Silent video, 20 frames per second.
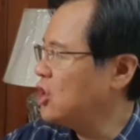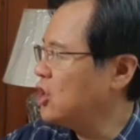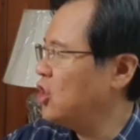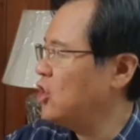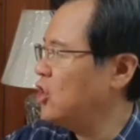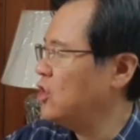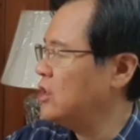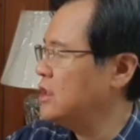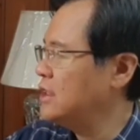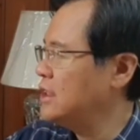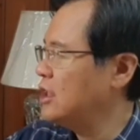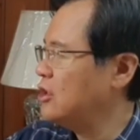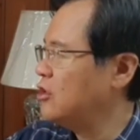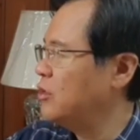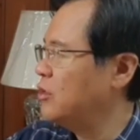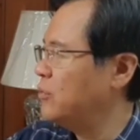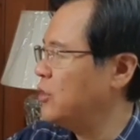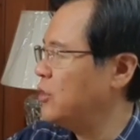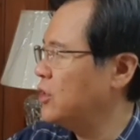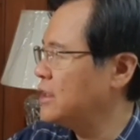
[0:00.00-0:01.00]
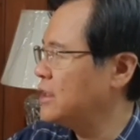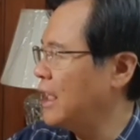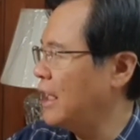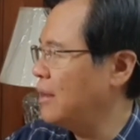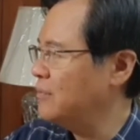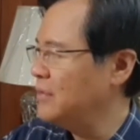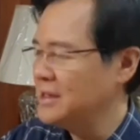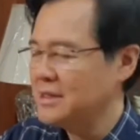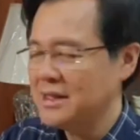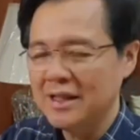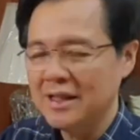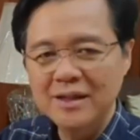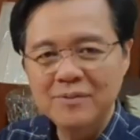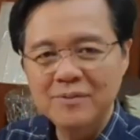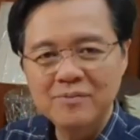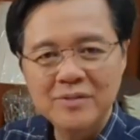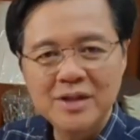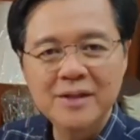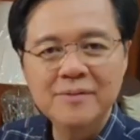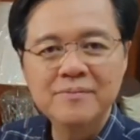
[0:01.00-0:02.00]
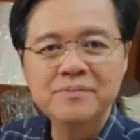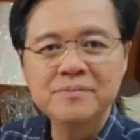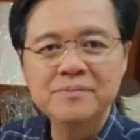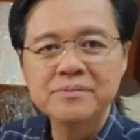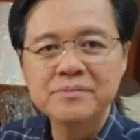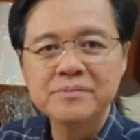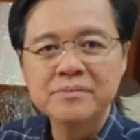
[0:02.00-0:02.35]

o hindi komportable sa dibdib